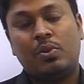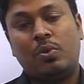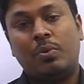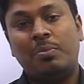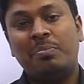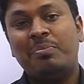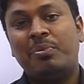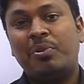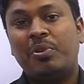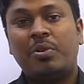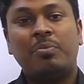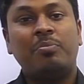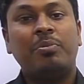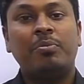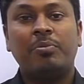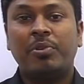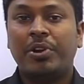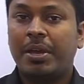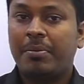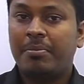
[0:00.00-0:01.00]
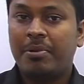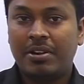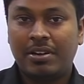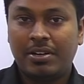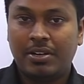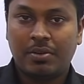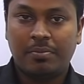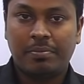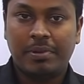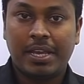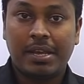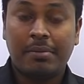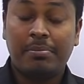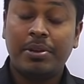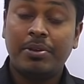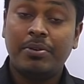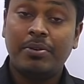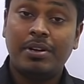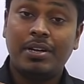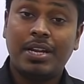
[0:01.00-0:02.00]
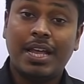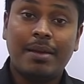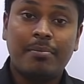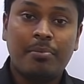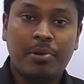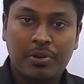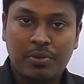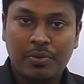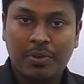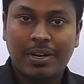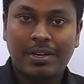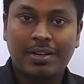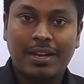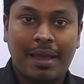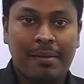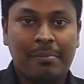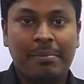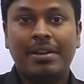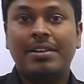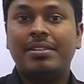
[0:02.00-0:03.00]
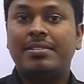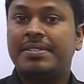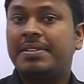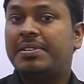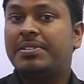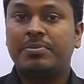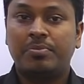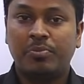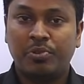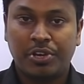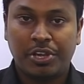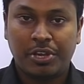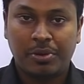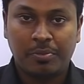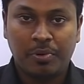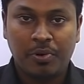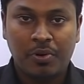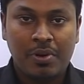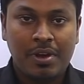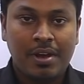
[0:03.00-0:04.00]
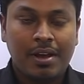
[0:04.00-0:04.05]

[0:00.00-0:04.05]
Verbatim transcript: ரொம்ப ரொம்ப முக்கியமான டாபிக் எப்படி ஒரு டைம் அண்ட் ஒர்க் டைம் அண்ட் டிஸ்டன்ஸ் முக்கியமோ